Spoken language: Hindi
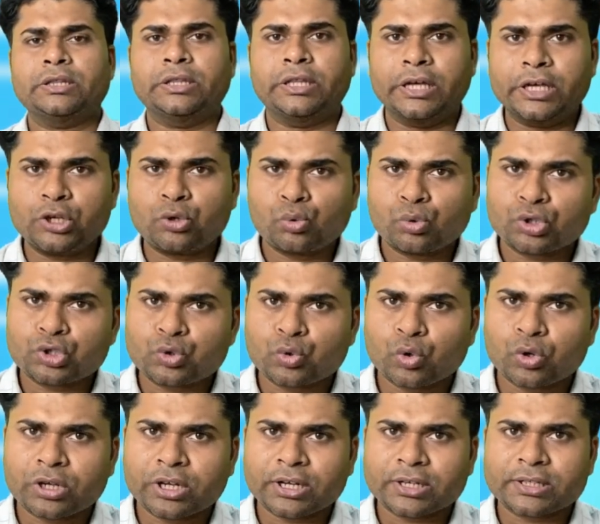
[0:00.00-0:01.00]
दही को
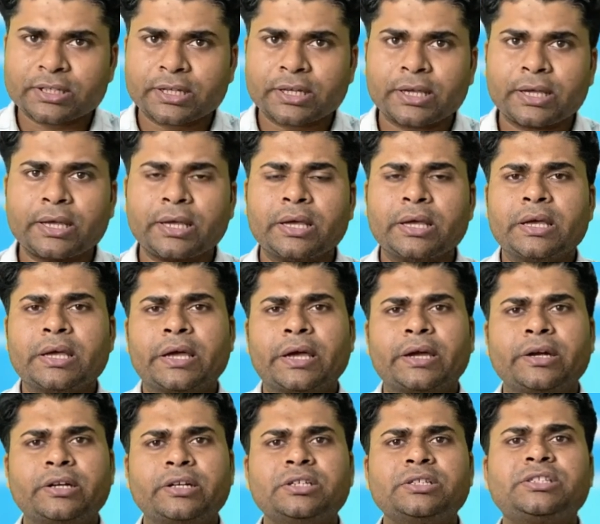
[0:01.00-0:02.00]
स्टोर करते हैं
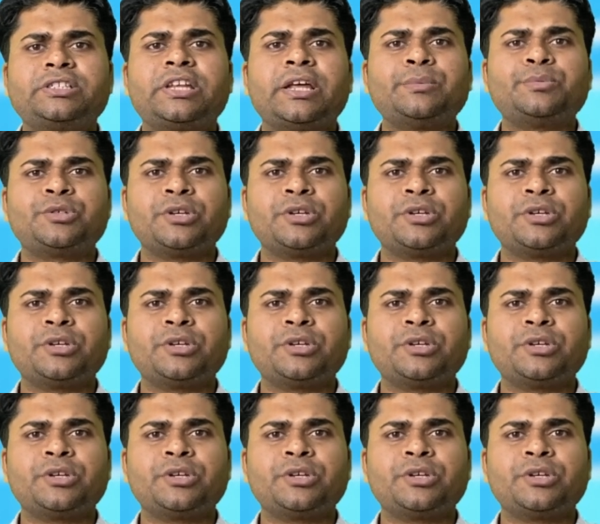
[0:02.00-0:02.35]
एंड इस टाइप